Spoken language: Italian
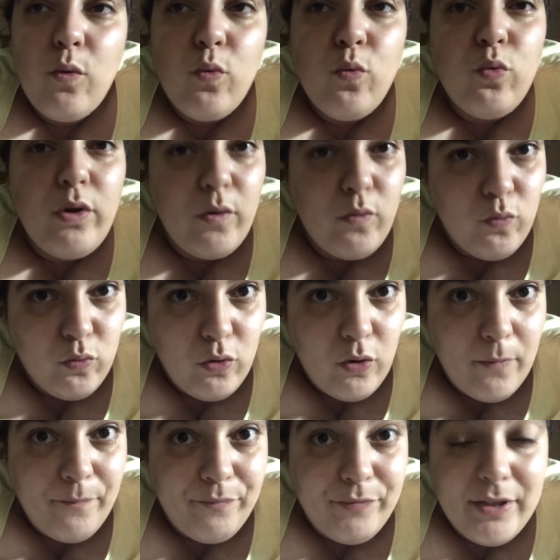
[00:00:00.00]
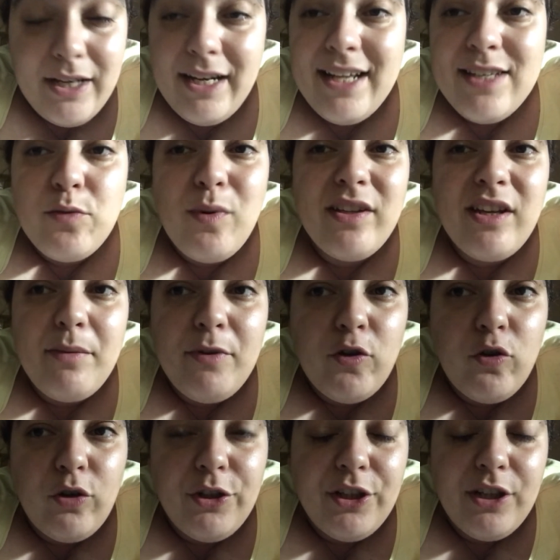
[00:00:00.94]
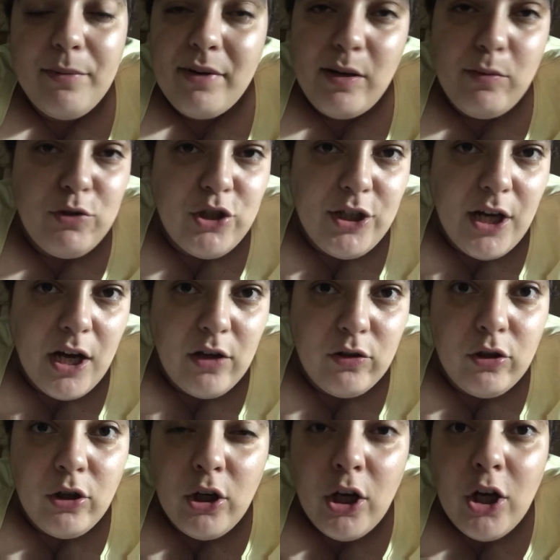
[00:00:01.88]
1-1 le squadre piccoline parliamoci chiaro